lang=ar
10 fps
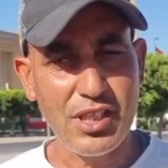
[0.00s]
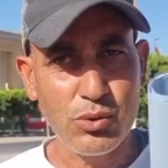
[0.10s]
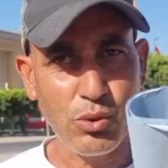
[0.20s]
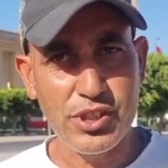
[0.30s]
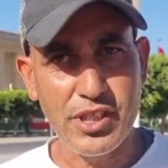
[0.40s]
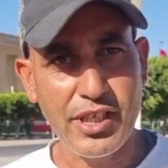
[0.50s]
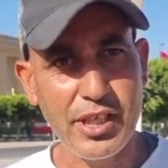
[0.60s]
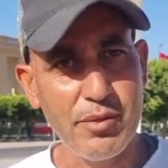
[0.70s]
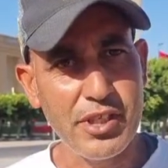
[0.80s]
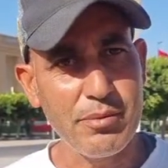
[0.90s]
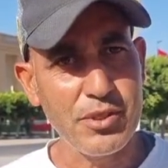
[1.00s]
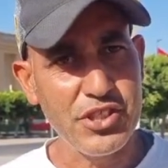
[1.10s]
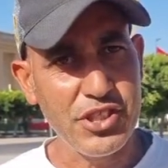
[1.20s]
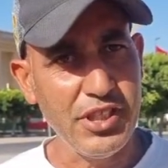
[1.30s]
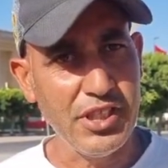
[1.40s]
تدورش انا قريبه ليا باش
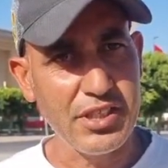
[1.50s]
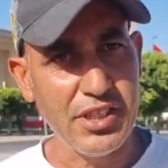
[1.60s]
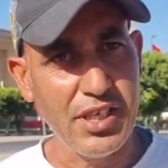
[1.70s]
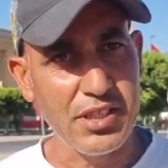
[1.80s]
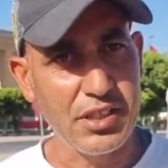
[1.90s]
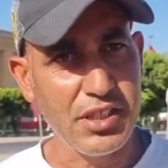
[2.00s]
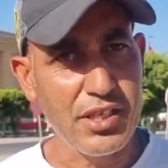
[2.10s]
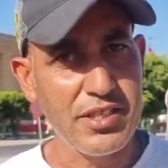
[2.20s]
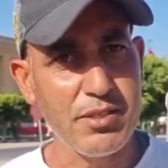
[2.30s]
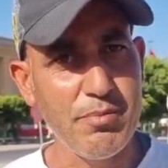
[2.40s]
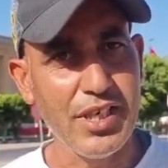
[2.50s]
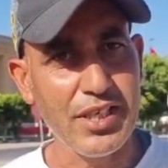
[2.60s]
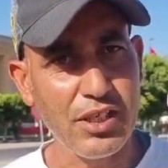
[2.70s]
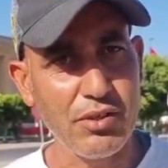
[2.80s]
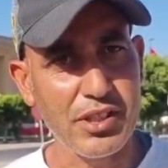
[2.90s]
نشد عليها شي حاجه تنسمع
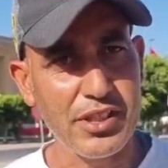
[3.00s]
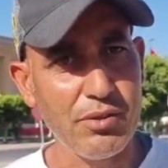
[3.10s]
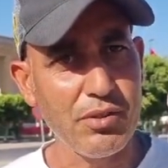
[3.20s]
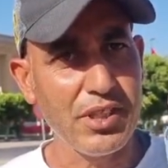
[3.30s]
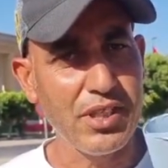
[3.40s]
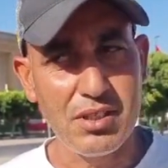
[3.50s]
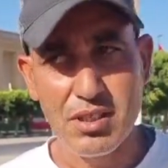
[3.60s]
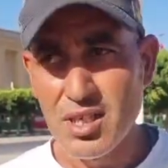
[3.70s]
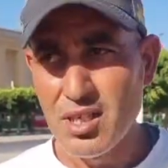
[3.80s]
الهضره وداك الشيء ولكن